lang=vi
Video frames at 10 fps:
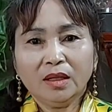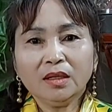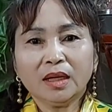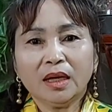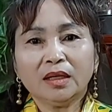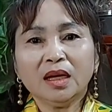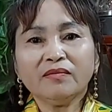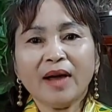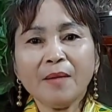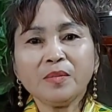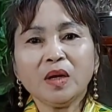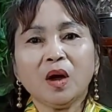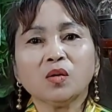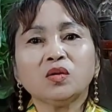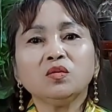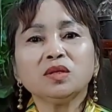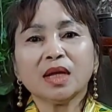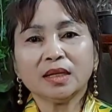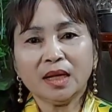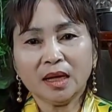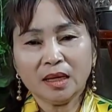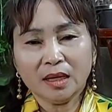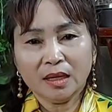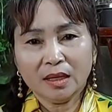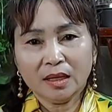thức dậy thuyết pháp để độ chúng sinh đi.